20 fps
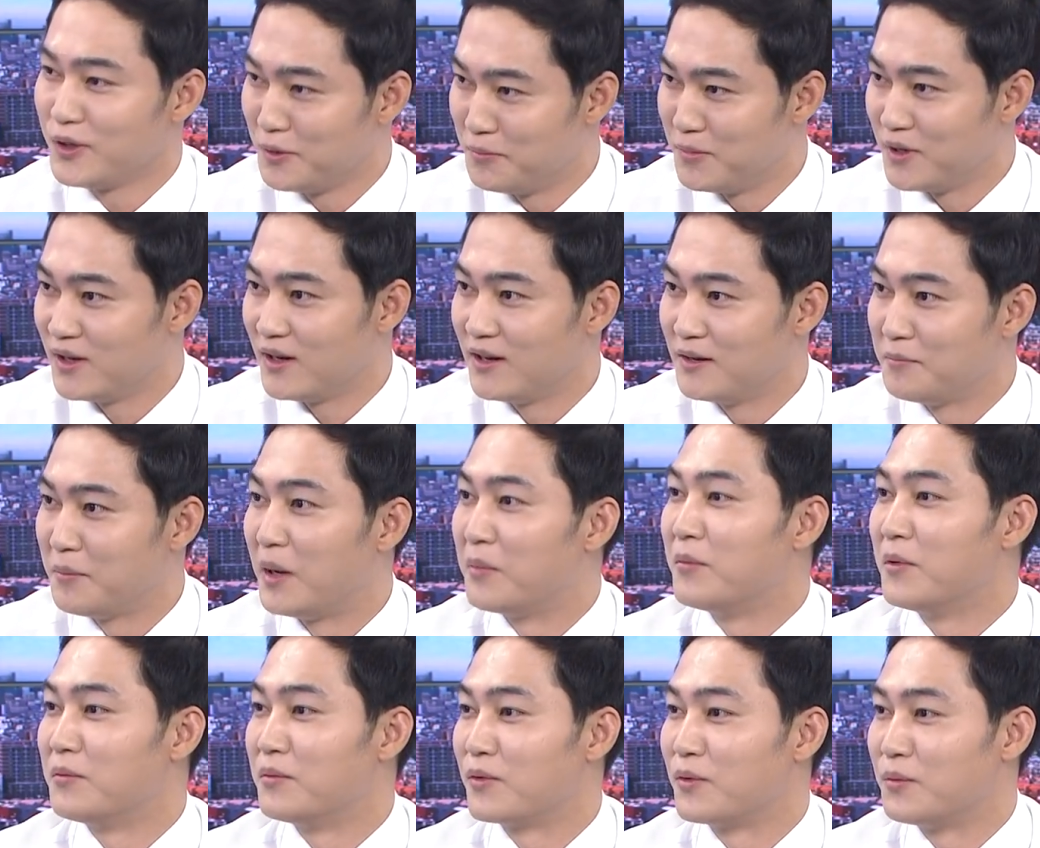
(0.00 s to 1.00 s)
현명한
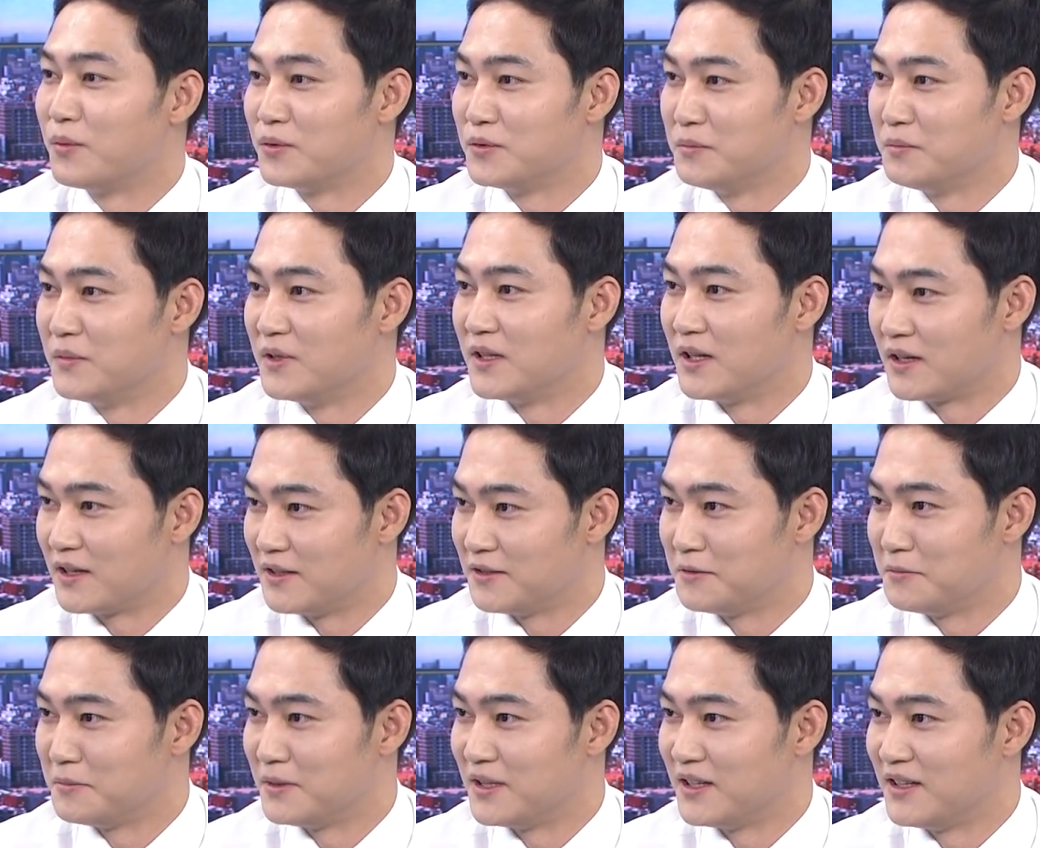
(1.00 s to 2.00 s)
방법으로 보시면 될 것
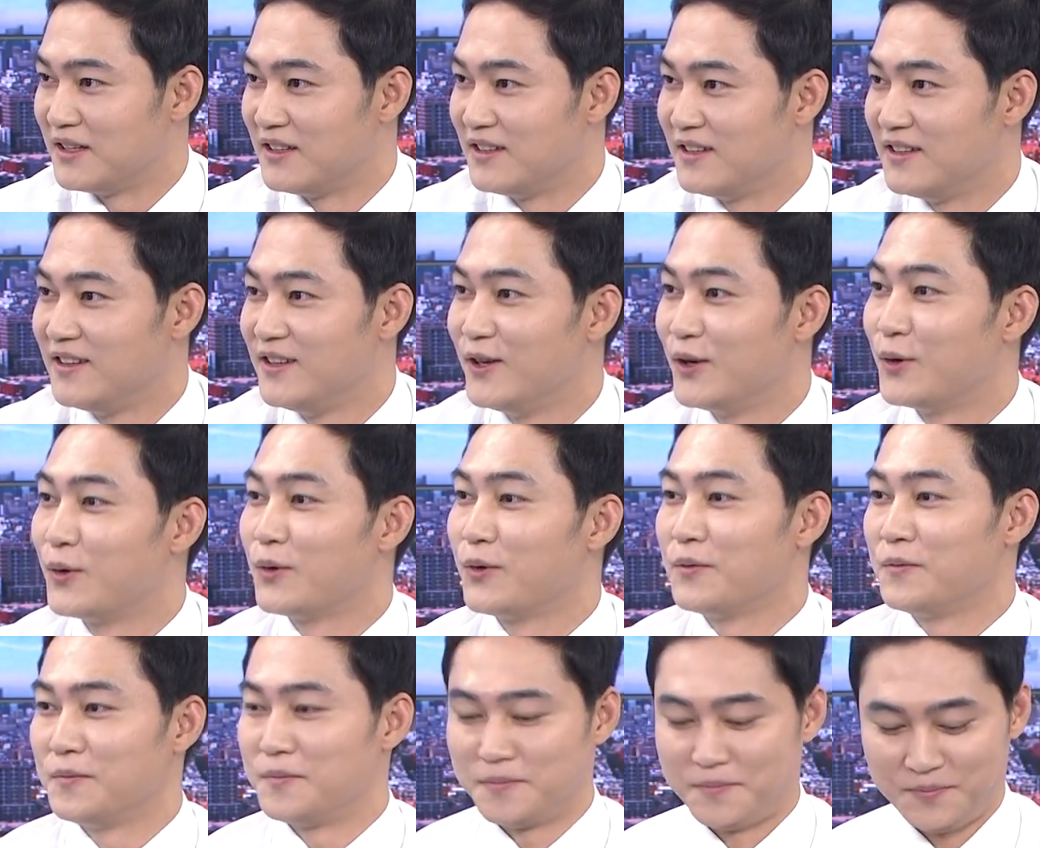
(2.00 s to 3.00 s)
같습니다. 음.
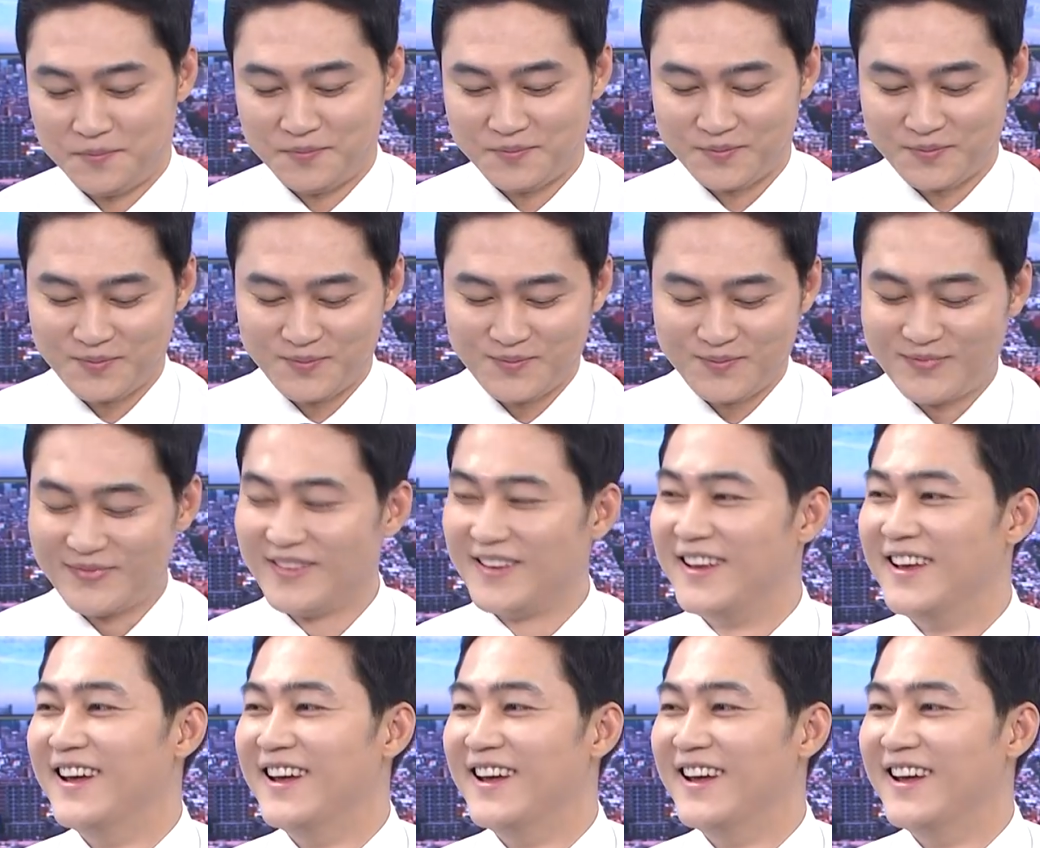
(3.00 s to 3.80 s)
아, 그래도 어려운데.